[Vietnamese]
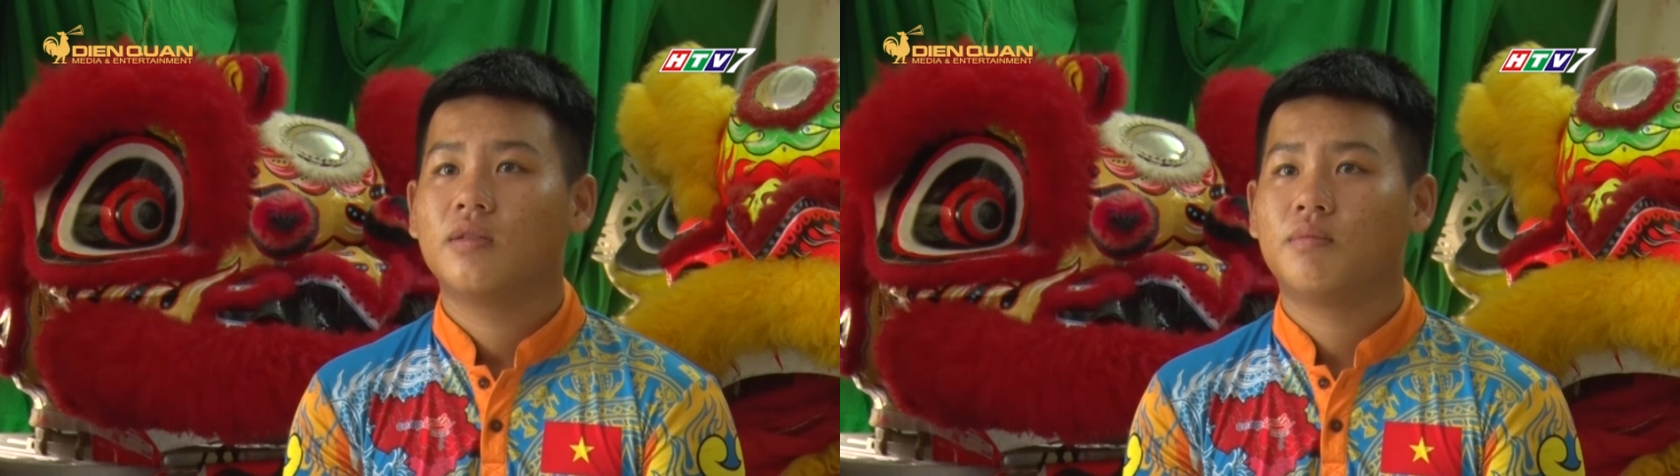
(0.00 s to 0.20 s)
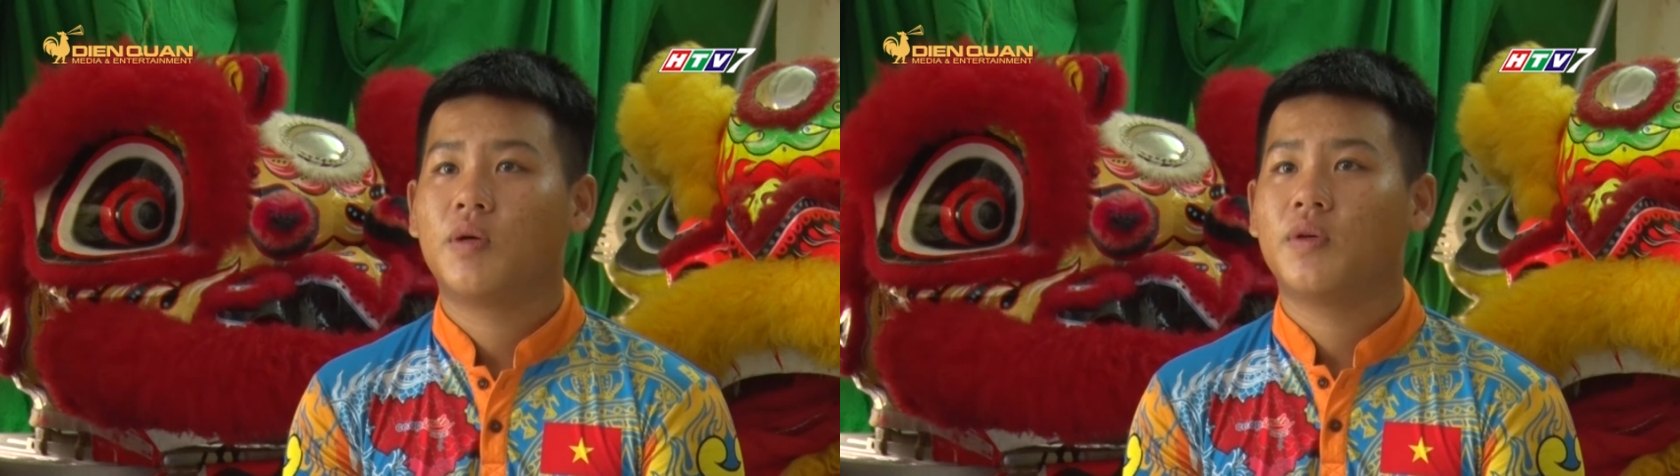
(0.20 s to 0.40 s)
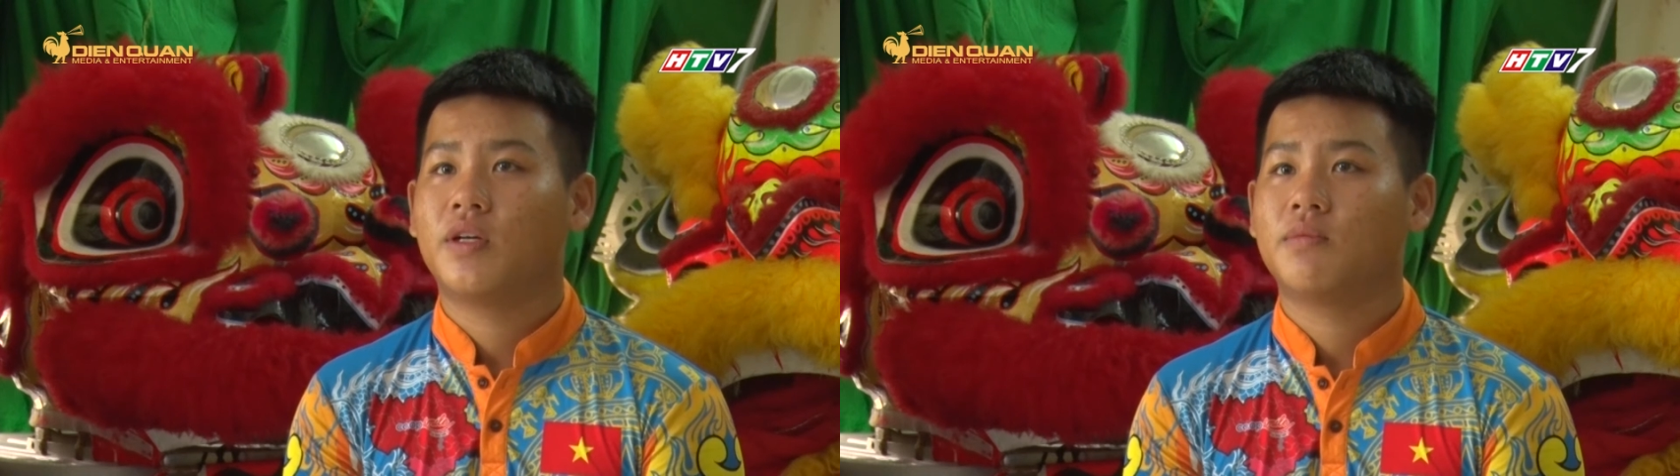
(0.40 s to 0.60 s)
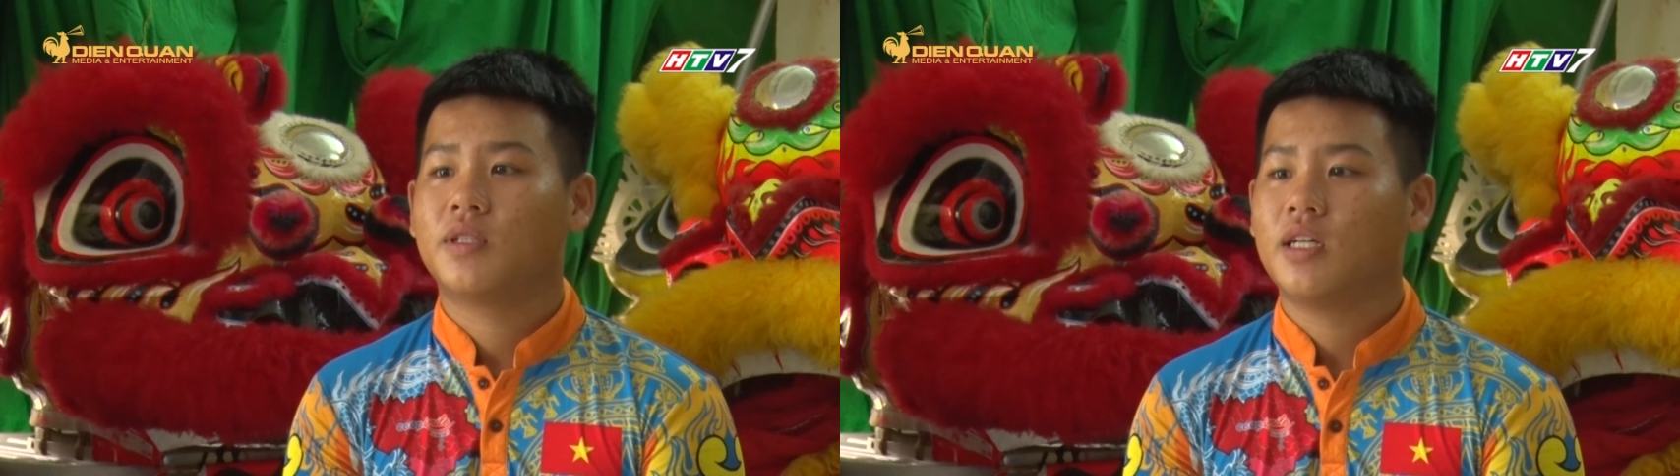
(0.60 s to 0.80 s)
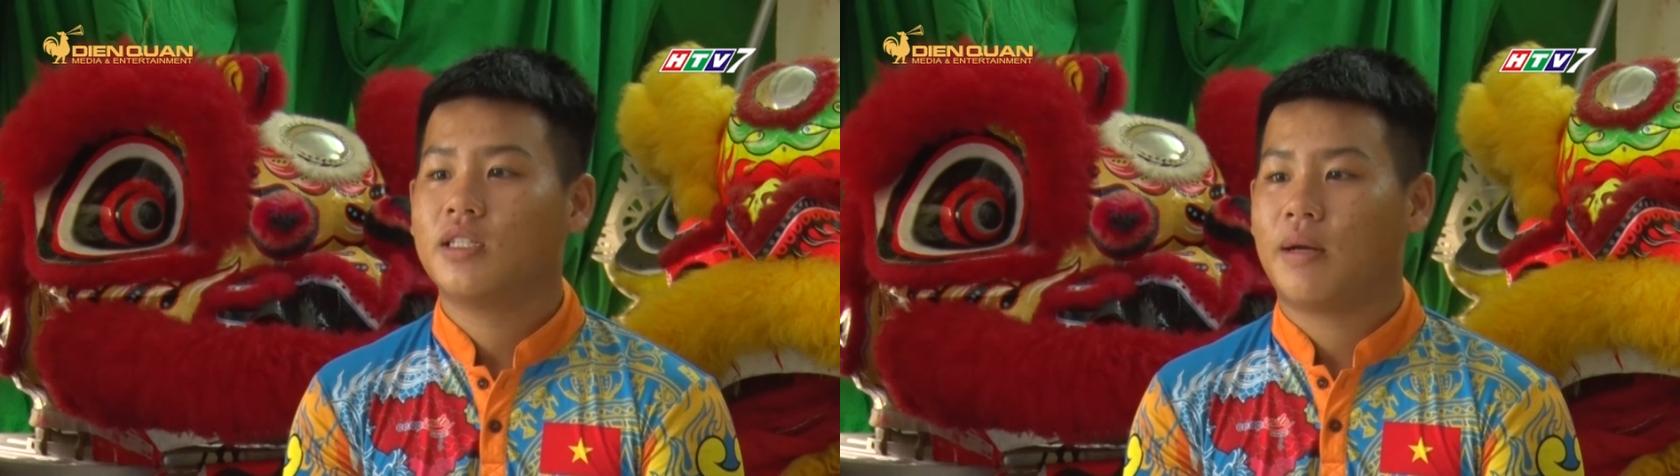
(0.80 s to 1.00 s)
bao nhiêu công
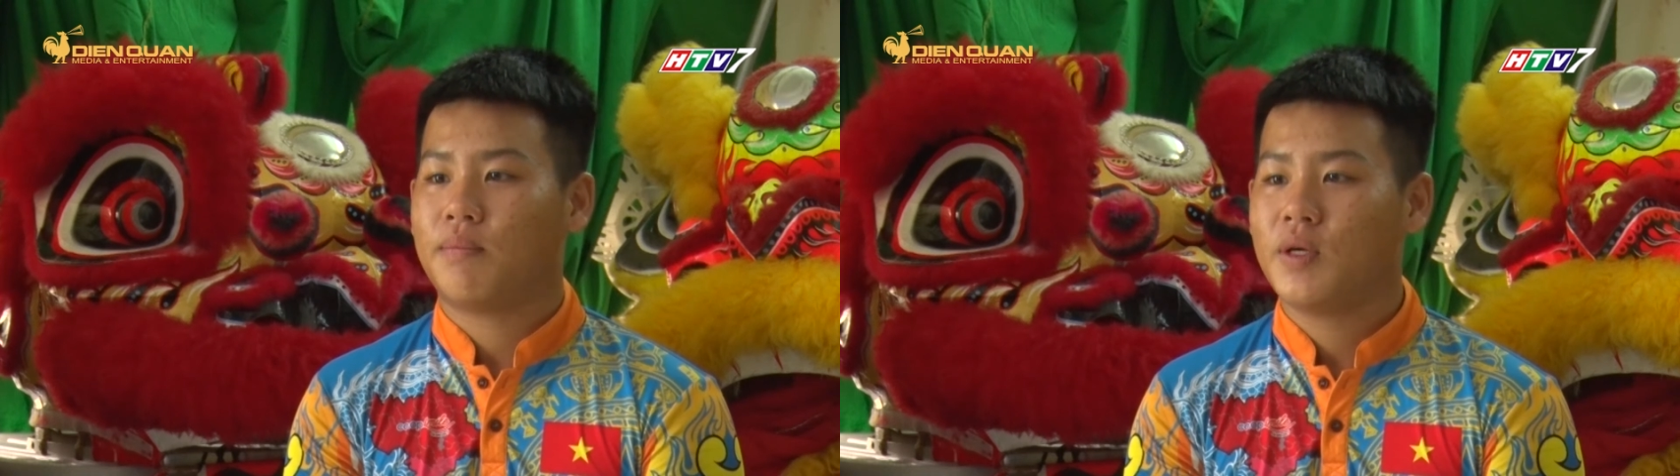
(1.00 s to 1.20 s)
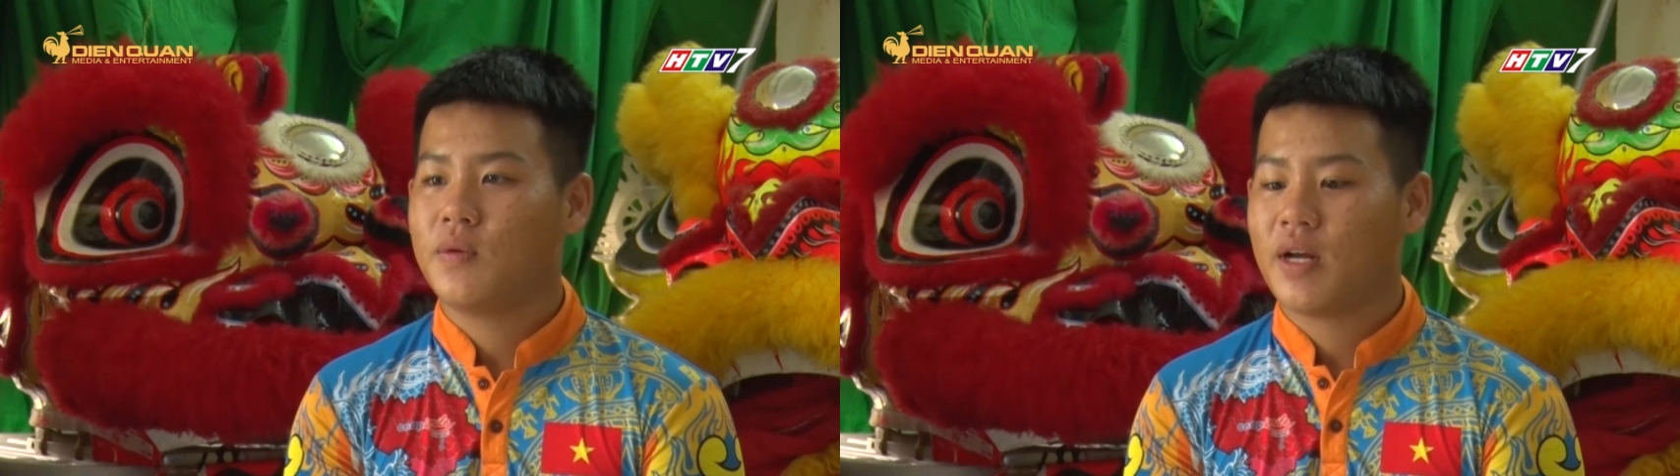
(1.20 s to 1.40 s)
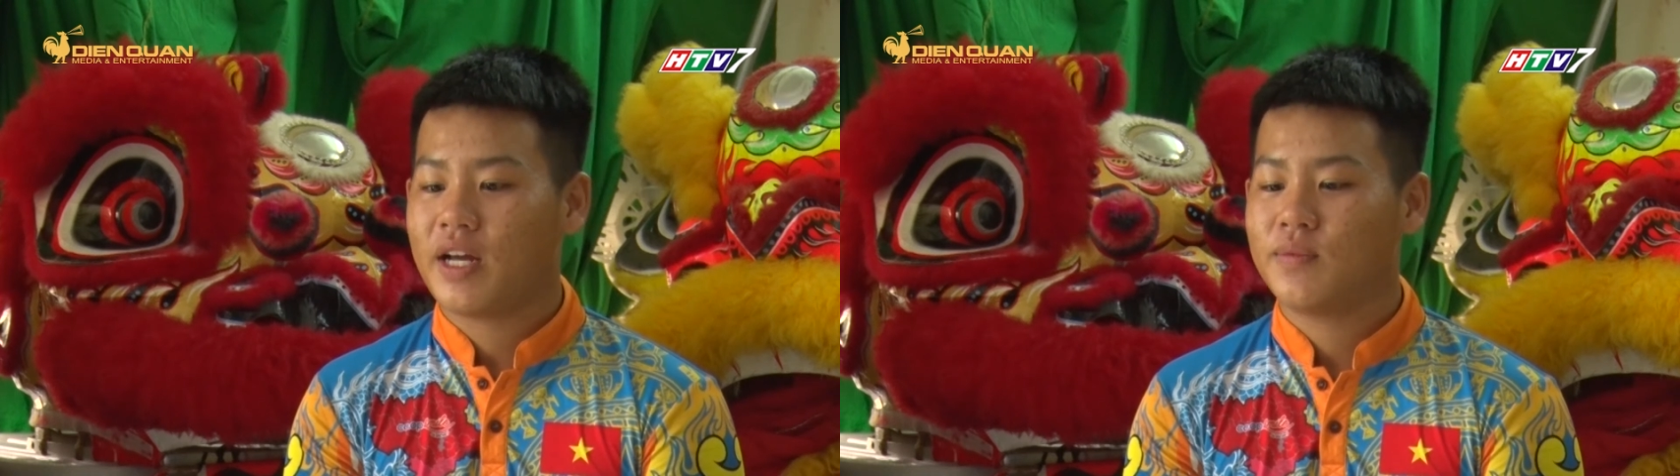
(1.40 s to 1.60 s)
sức tập mấy hôm nay